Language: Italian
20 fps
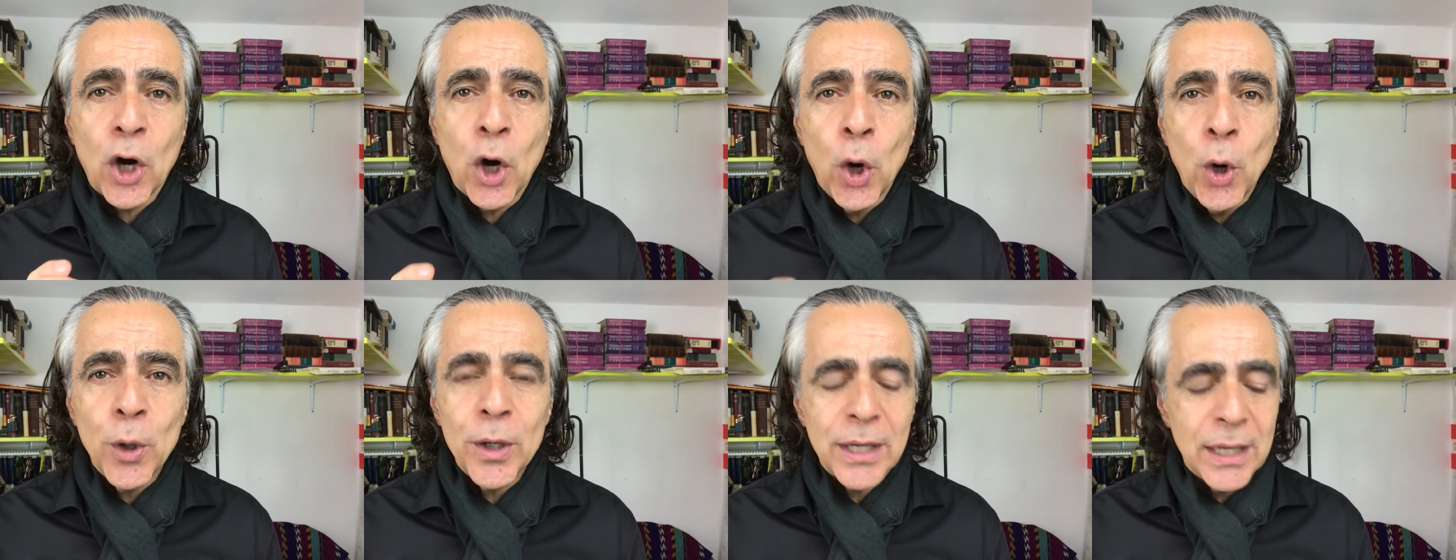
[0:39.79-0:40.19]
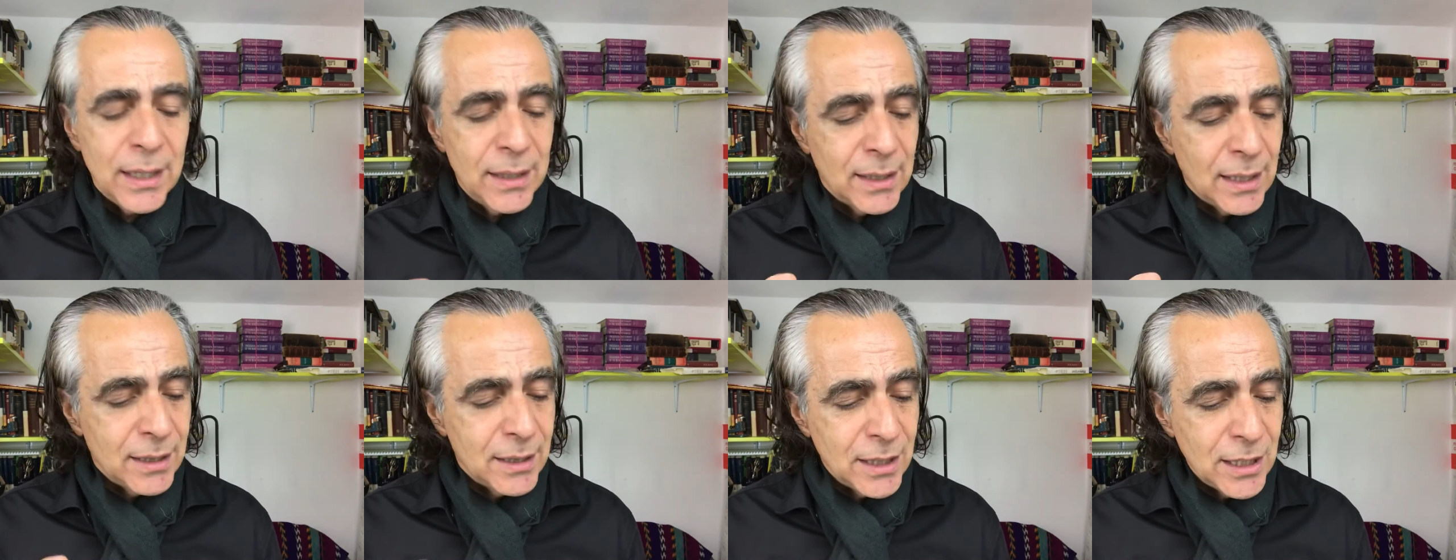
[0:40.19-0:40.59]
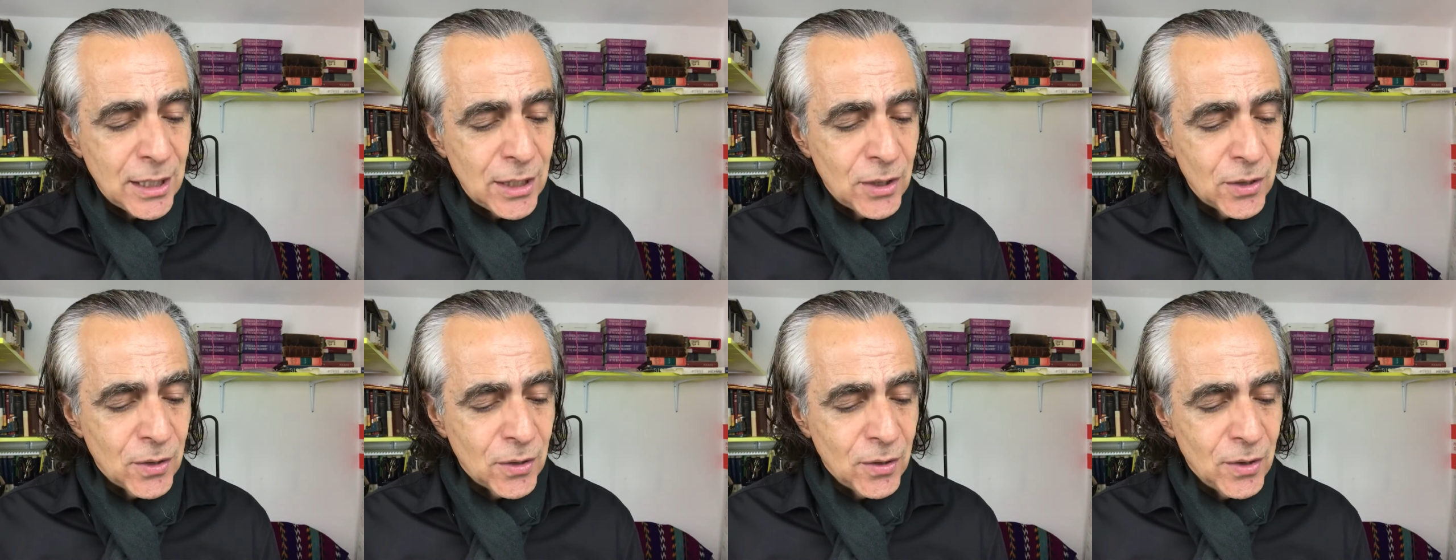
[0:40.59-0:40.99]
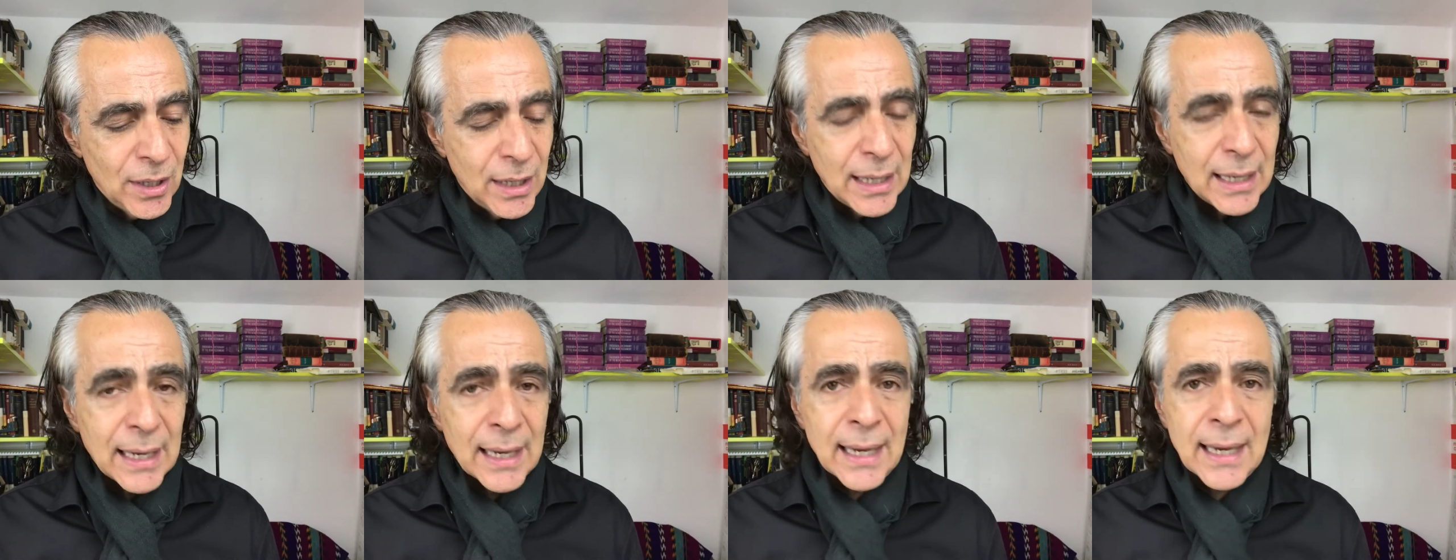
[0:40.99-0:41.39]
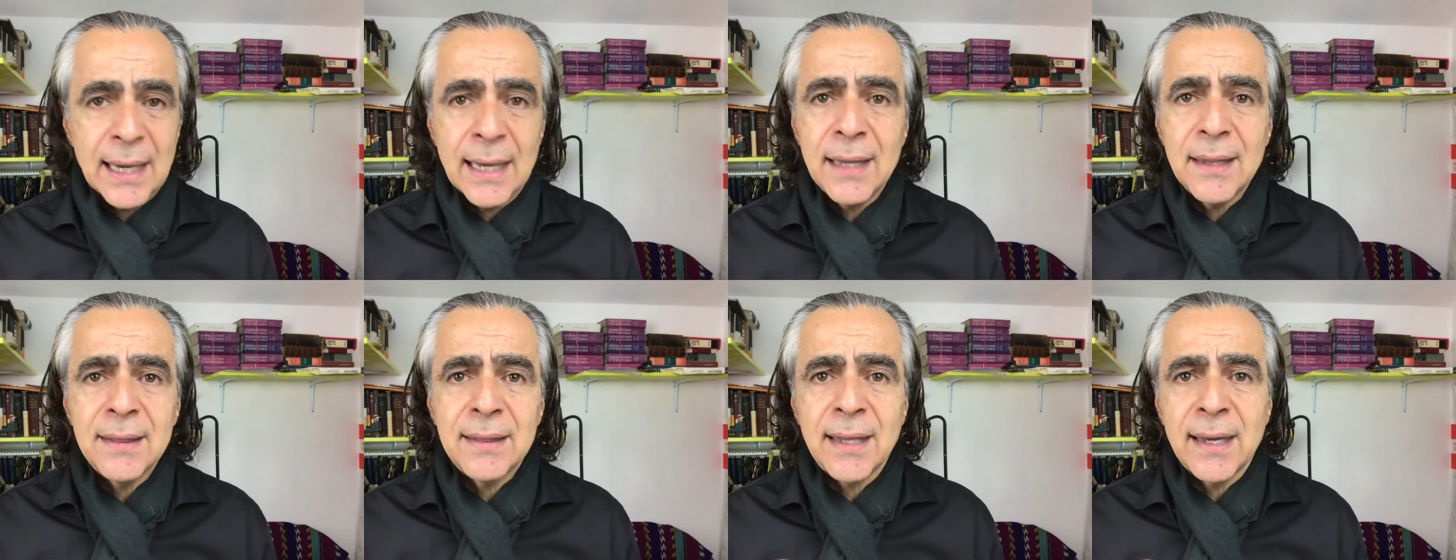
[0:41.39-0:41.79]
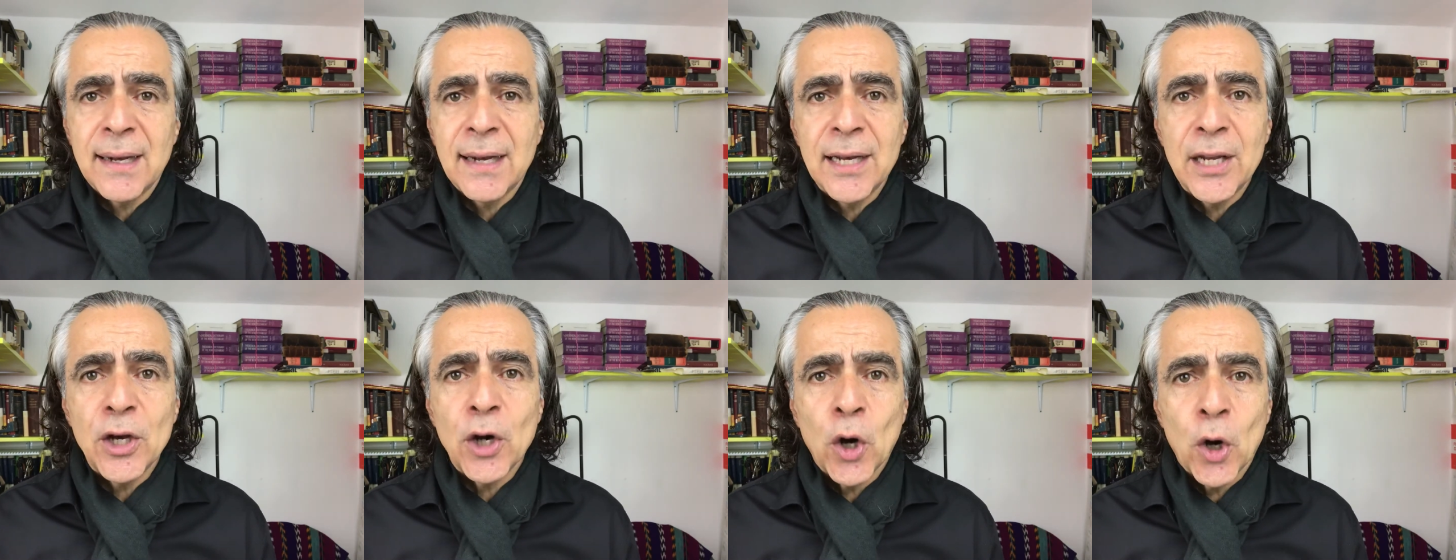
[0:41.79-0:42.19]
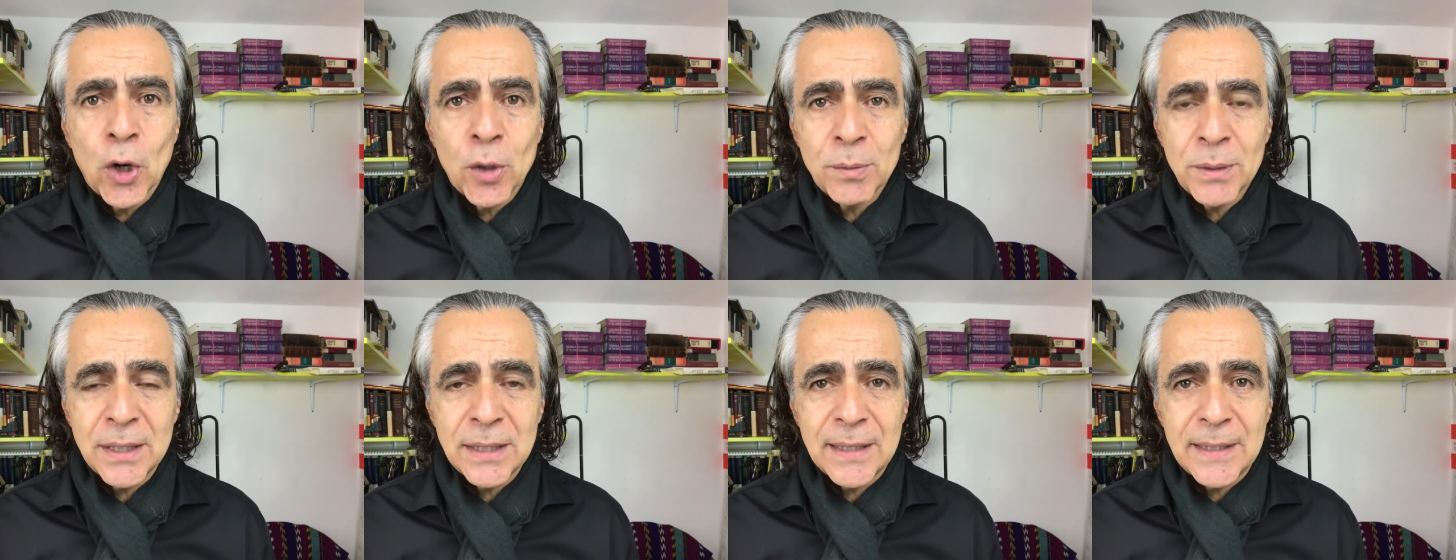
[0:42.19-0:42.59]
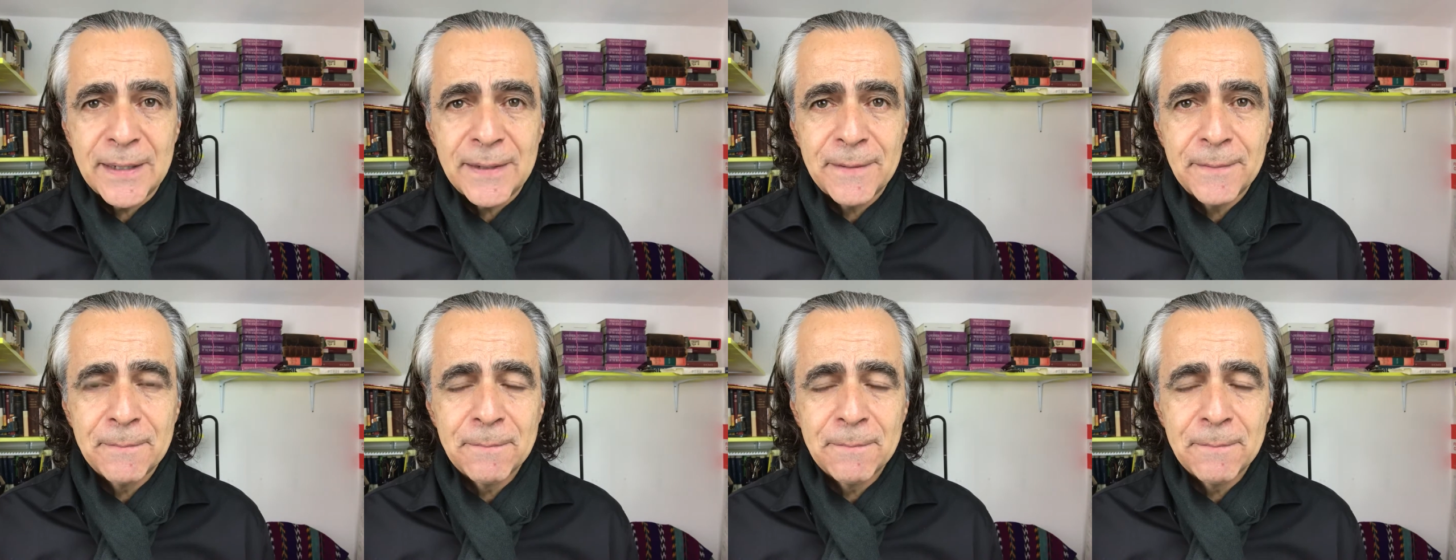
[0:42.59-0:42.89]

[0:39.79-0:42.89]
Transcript: occhi di Dio e degli uomini.